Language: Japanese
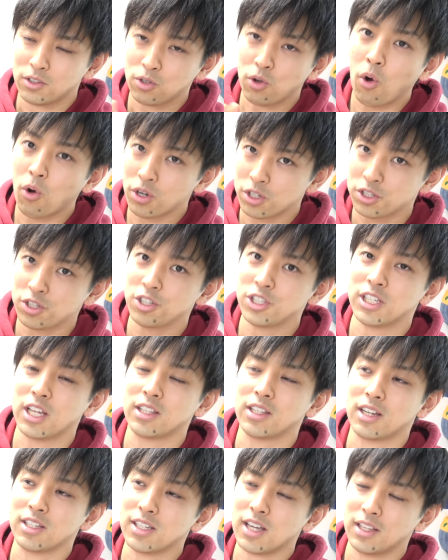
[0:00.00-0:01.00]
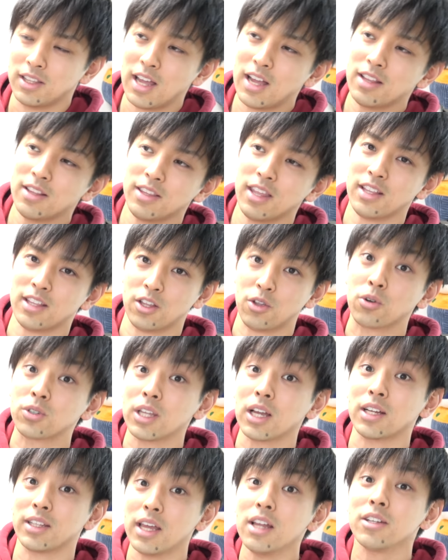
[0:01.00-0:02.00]
公立入試だったらさ、何点得
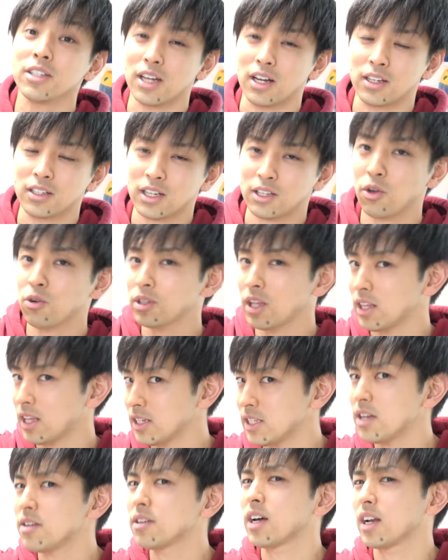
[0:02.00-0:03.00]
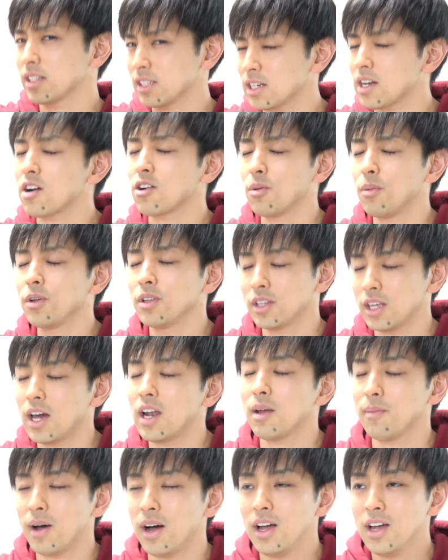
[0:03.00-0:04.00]
点が出るじゃん。得点出せるからさ、過去問ってや
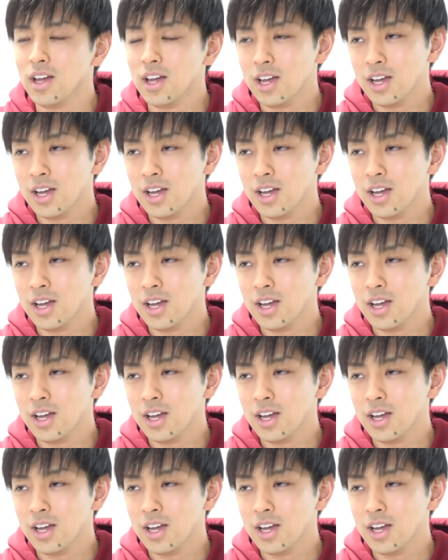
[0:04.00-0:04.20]
れば。